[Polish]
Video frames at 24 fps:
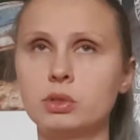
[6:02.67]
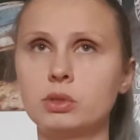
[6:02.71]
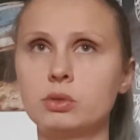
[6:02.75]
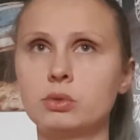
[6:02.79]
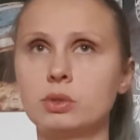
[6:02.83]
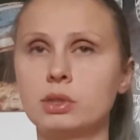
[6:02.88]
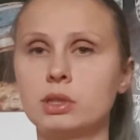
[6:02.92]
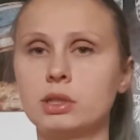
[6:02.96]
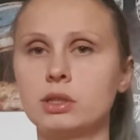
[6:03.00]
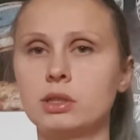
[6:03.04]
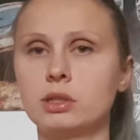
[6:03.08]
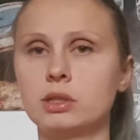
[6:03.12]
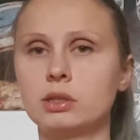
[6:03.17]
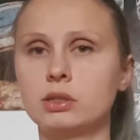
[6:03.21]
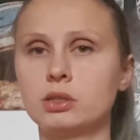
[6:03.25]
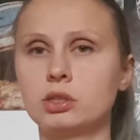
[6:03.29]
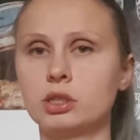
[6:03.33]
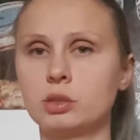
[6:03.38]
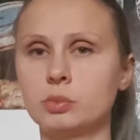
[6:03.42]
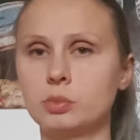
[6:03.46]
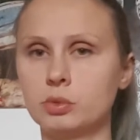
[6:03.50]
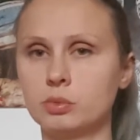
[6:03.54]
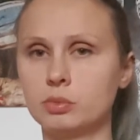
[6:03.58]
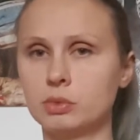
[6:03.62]
które
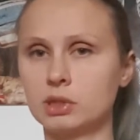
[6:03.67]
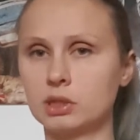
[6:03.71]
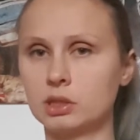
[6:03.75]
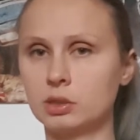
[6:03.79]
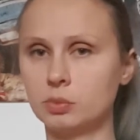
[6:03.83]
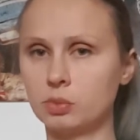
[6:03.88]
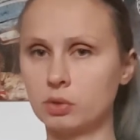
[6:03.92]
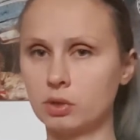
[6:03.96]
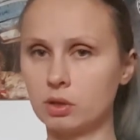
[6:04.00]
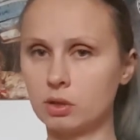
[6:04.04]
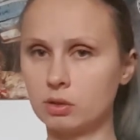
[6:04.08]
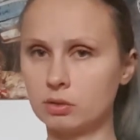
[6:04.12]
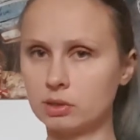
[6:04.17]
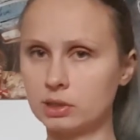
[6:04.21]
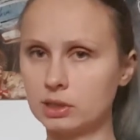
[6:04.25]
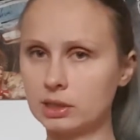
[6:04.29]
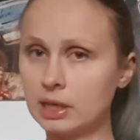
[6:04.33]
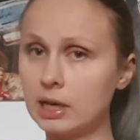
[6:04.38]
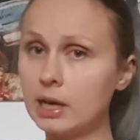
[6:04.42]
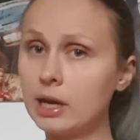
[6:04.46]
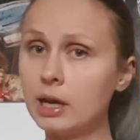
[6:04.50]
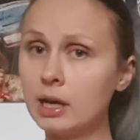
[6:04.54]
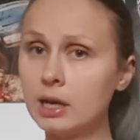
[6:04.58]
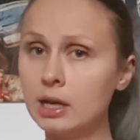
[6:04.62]
cierpią na
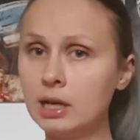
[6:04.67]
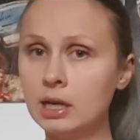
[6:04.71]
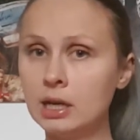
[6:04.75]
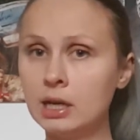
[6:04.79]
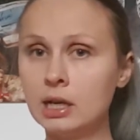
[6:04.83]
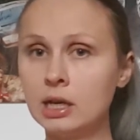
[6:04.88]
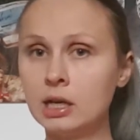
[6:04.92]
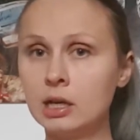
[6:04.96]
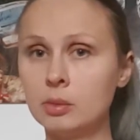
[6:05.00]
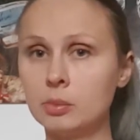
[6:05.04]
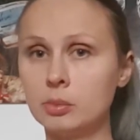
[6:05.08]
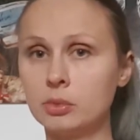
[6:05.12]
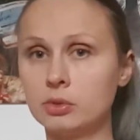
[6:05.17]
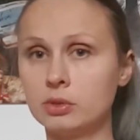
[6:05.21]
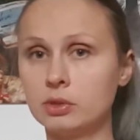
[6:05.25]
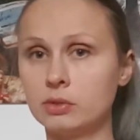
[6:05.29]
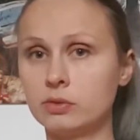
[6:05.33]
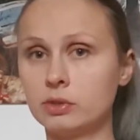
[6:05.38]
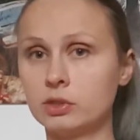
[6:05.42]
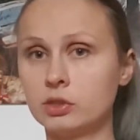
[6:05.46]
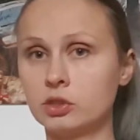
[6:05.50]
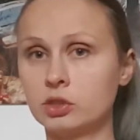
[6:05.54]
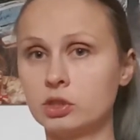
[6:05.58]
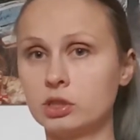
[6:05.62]
hipochondrię,
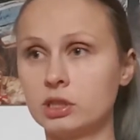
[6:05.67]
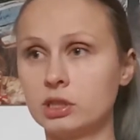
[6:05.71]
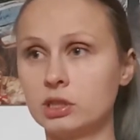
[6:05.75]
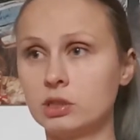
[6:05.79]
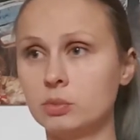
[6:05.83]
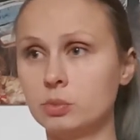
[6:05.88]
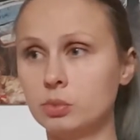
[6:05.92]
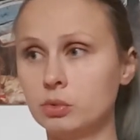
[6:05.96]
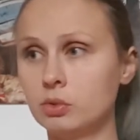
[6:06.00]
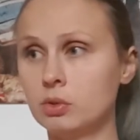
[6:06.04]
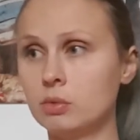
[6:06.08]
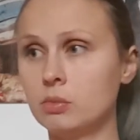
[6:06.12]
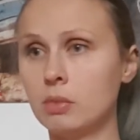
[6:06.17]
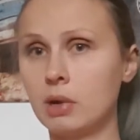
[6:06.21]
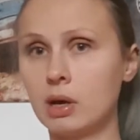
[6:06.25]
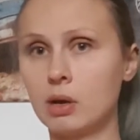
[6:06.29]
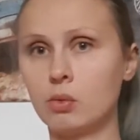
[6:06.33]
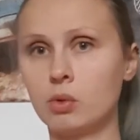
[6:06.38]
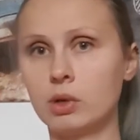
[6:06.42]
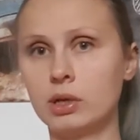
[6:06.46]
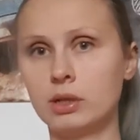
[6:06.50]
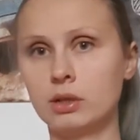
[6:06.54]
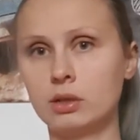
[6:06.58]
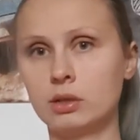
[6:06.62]
ponieważ kiedy były
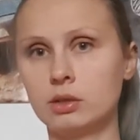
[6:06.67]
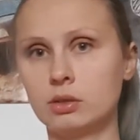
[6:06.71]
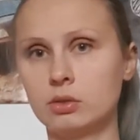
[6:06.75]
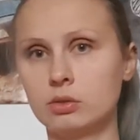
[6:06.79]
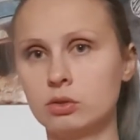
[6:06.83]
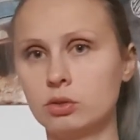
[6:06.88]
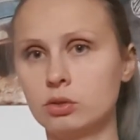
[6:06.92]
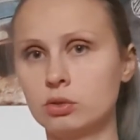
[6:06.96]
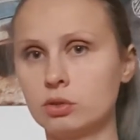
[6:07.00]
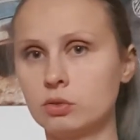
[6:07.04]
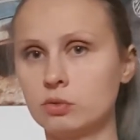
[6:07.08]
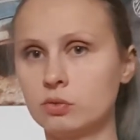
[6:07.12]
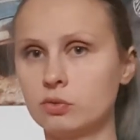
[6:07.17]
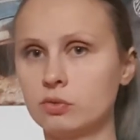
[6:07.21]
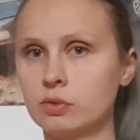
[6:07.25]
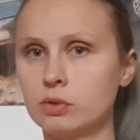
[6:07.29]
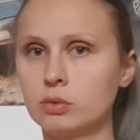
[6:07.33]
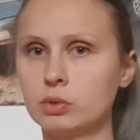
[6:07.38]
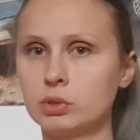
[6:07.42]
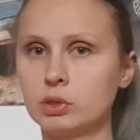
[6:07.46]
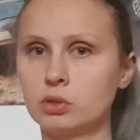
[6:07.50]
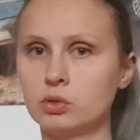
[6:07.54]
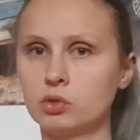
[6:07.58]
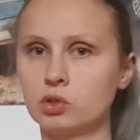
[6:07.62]
małe,
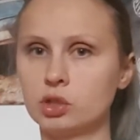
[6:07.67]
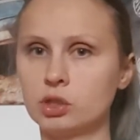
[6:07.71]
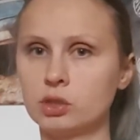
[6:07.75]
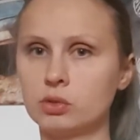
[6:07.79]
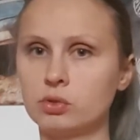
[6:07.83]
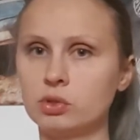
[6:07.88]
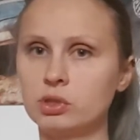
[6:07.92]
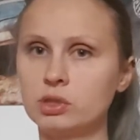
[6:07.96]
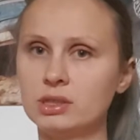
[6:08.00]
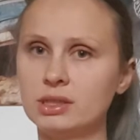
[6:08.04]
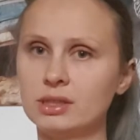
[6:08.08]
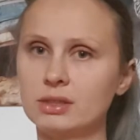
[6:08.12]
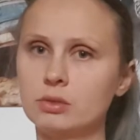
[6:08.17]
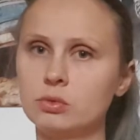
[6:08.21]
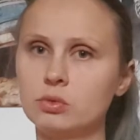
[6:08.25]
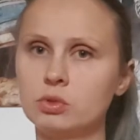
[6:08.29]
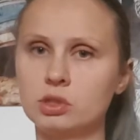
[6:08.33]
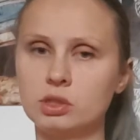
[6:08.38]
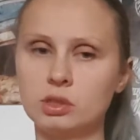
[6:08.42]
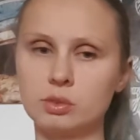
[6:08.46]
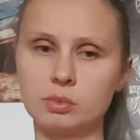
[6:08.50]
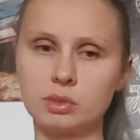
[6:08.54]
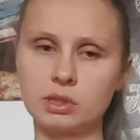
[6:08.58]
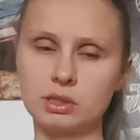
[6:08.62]
odnotowywały to, że rodzice,
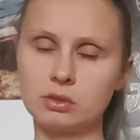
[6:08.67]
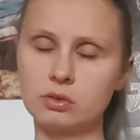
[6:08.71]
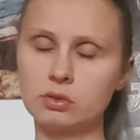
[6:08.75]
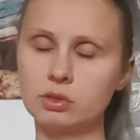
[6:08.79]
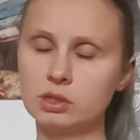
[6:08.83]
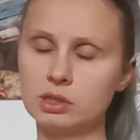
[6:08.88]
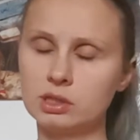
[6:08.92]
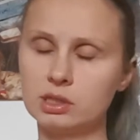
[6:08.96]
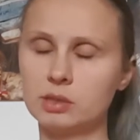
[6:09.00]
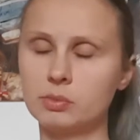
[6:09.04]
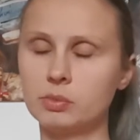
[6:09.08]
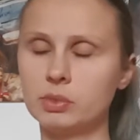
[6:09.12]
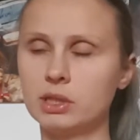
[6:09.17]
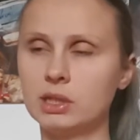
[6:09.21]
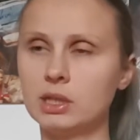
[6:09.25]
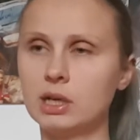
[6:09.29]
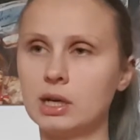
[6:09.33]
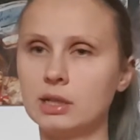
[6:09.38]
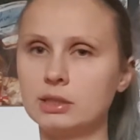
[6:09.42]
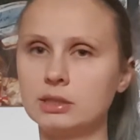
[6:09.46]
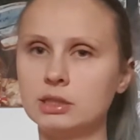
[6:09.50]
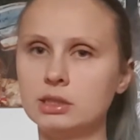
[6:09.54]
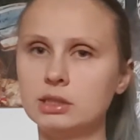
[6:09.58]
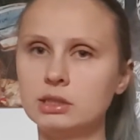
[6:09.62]
którzy są na co dzień
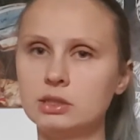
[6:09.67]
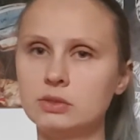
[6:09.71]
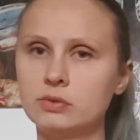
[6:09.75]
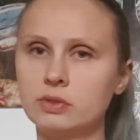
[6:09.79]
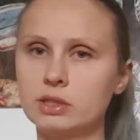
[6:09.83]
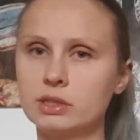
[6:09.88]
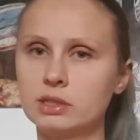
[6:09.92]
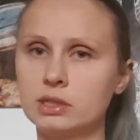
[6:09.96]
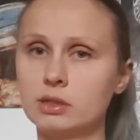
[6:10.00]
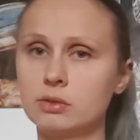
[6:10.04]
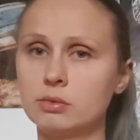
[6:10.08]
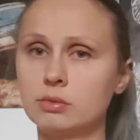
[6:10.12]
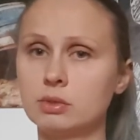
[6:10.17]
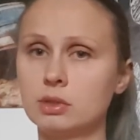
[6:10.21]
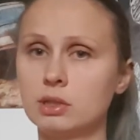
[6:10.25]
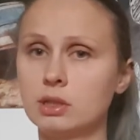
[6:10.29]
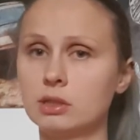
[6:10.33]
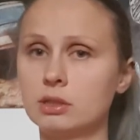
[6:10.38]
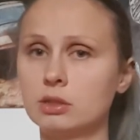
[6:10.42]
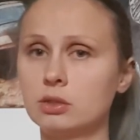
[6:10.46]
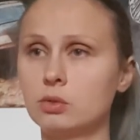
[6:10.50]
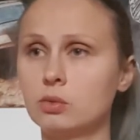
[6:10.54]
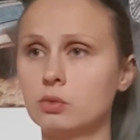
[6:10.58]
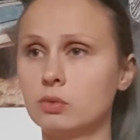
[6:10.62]
zabiegani, zwracają na
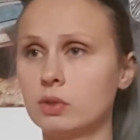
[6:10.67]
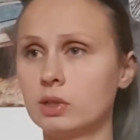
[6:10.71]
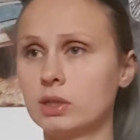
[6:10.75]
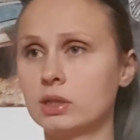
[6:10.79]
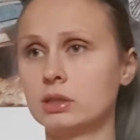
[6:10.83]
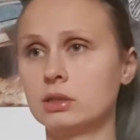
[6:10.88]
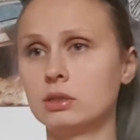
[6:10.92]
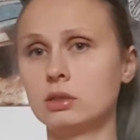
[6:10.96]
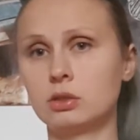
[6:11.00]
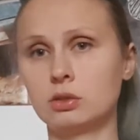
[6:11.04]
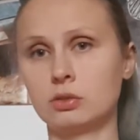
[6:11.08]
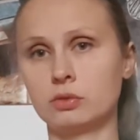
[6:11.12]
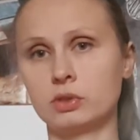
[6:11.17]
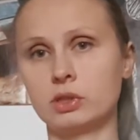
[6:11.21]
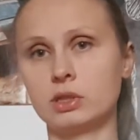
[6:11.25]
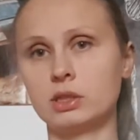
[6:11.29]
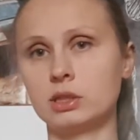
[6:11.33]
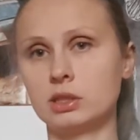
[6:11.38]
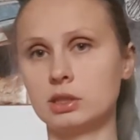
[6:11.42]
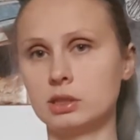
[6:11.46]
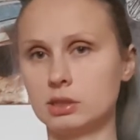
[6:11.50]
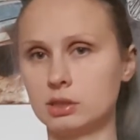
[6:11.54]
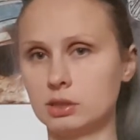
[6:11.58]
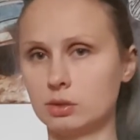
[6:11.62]
nich uwagę tylko
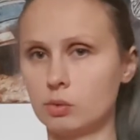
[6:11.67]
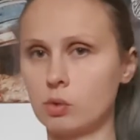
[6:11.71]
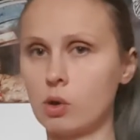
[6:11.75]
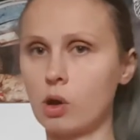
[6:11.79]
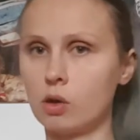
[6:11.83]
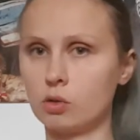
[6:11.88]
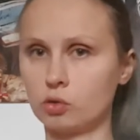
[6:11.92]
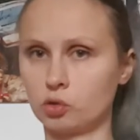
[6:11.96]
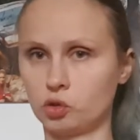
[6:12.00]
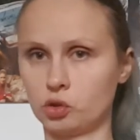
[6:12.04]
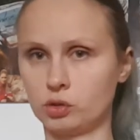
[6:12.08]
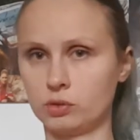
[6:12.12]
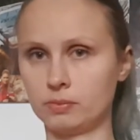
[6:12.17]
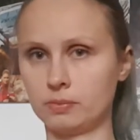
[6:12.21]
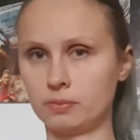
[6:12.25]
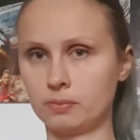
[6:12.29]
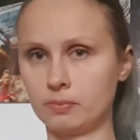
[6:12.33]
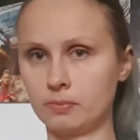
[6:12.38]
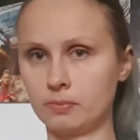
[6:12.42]
wtedy, kiedy są chorzy.